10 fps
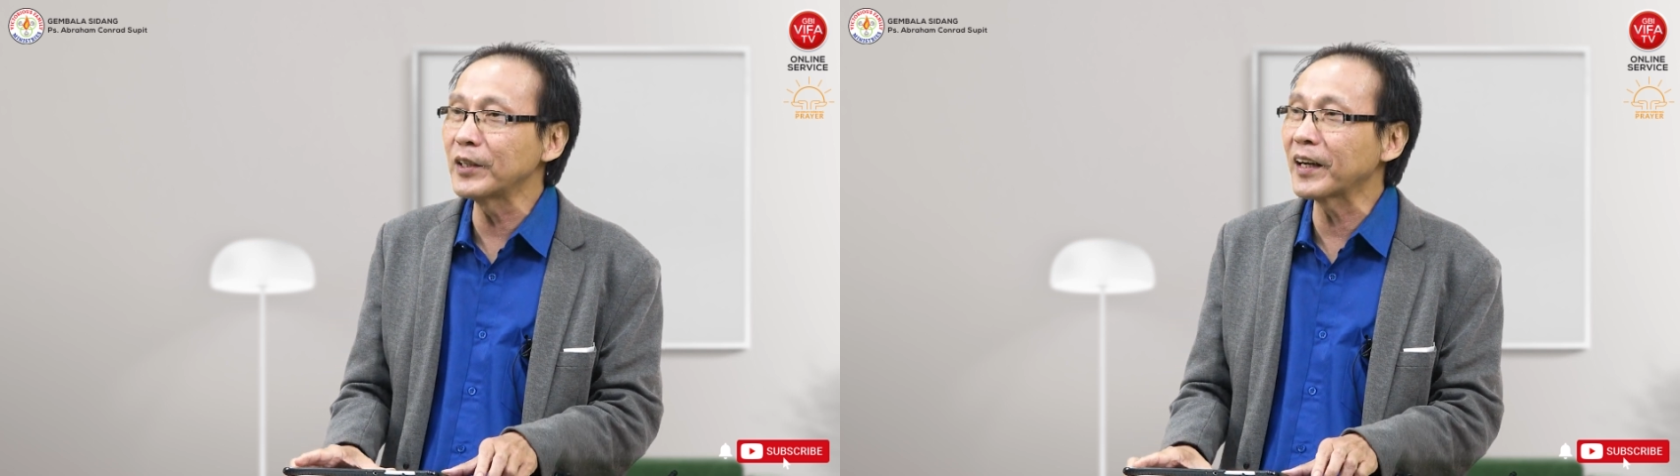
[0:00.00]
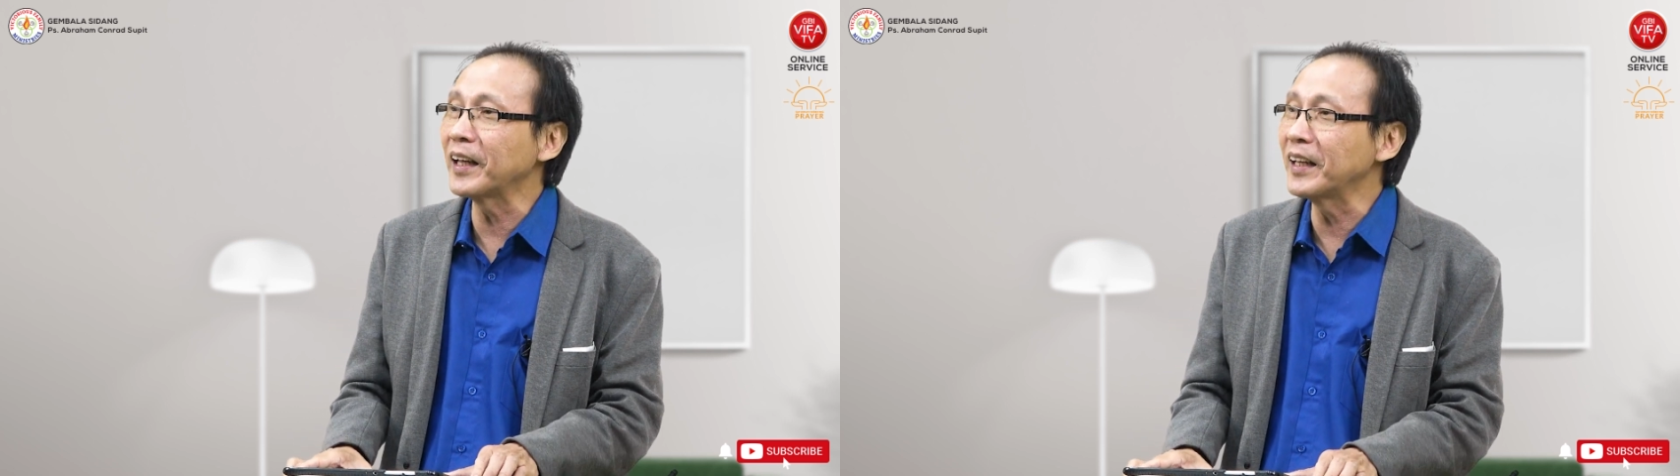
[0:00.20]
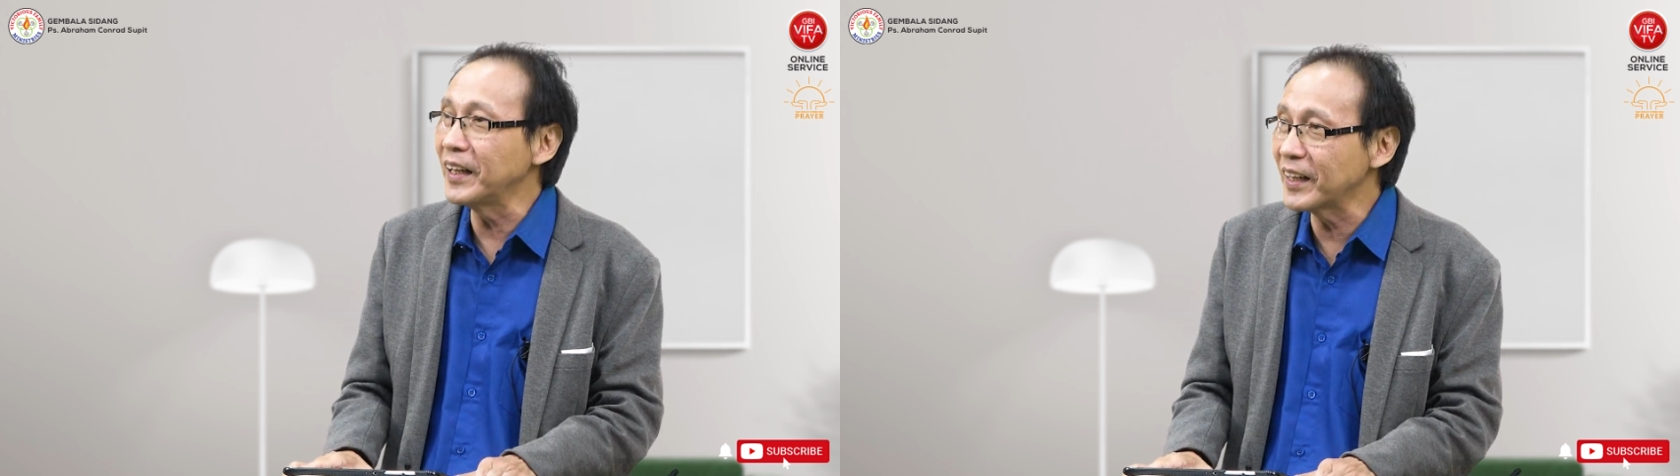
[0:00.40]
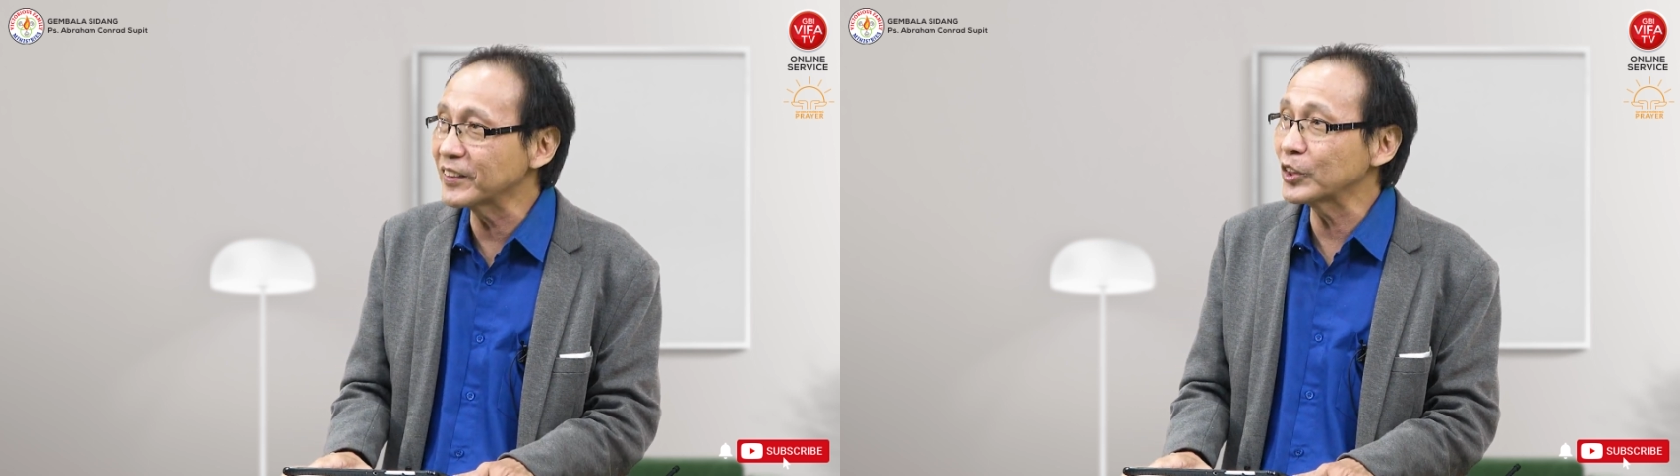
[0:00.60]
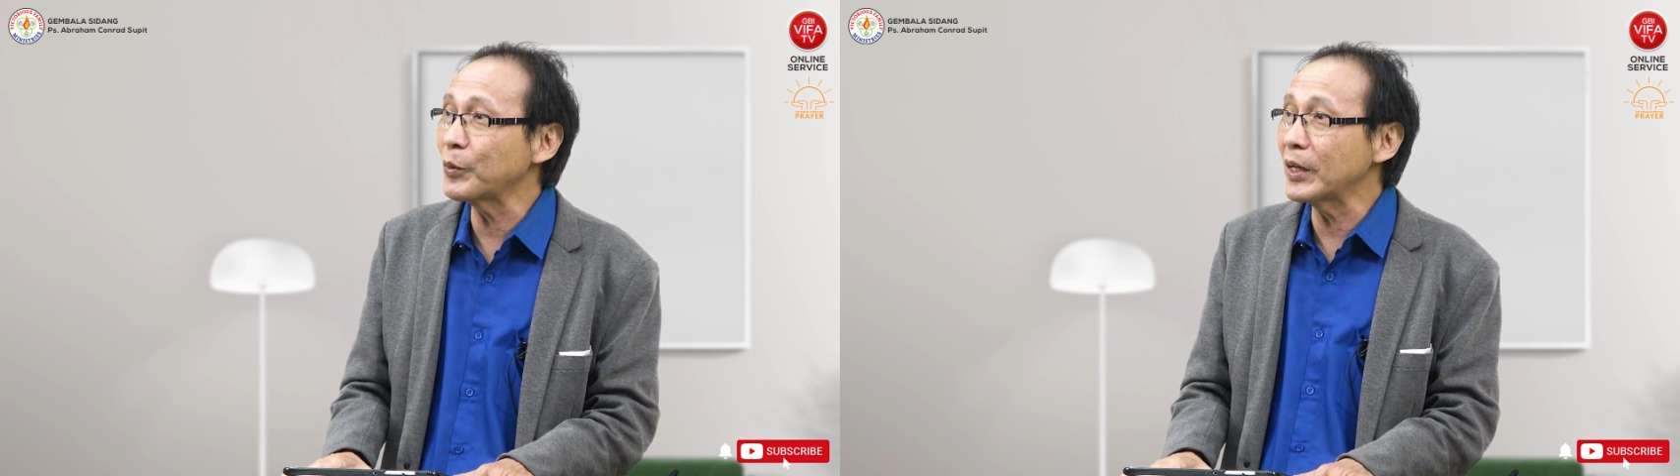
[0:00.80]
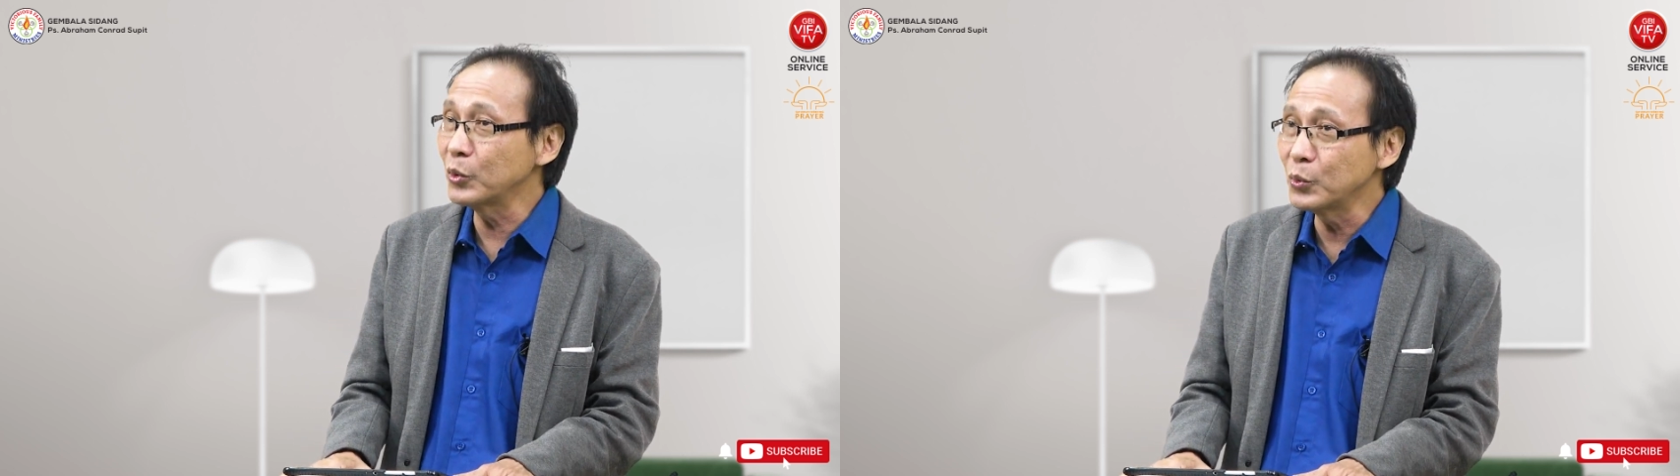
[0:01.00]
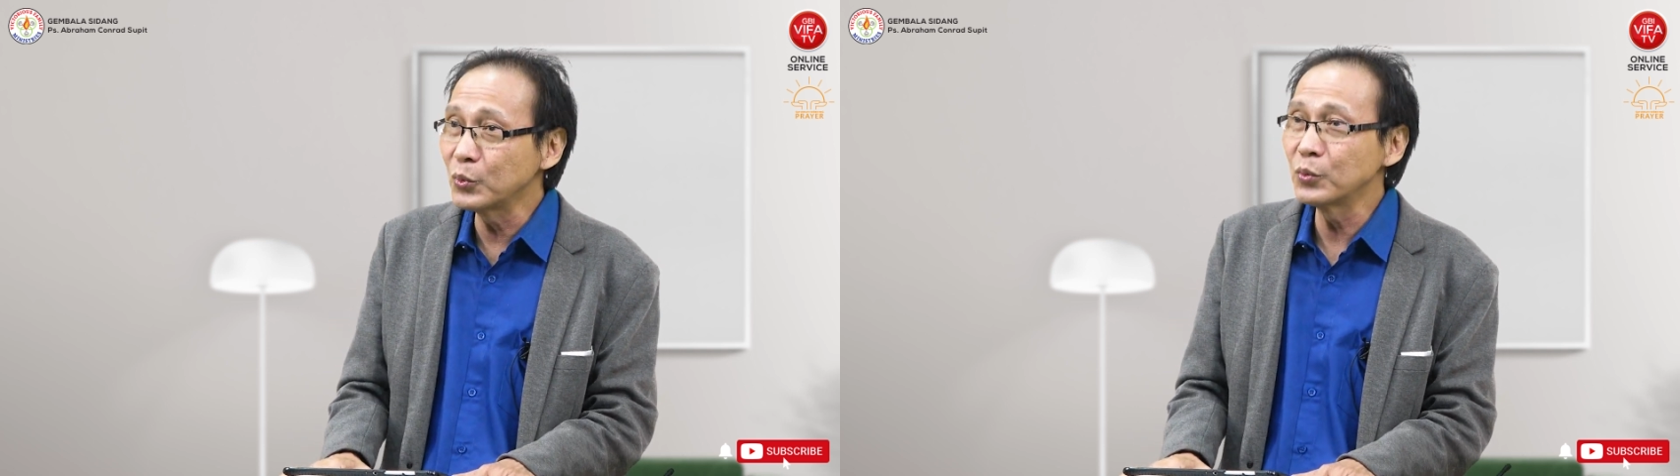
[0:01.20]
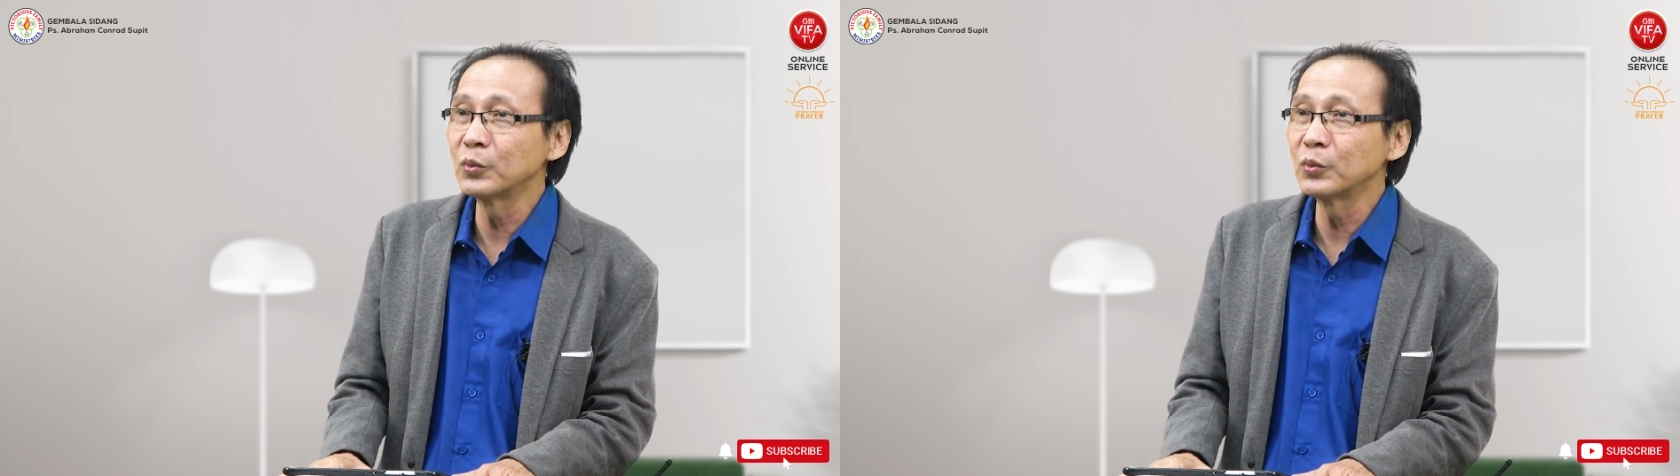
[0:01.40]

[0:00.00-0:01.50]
punya keinginan sesuatu,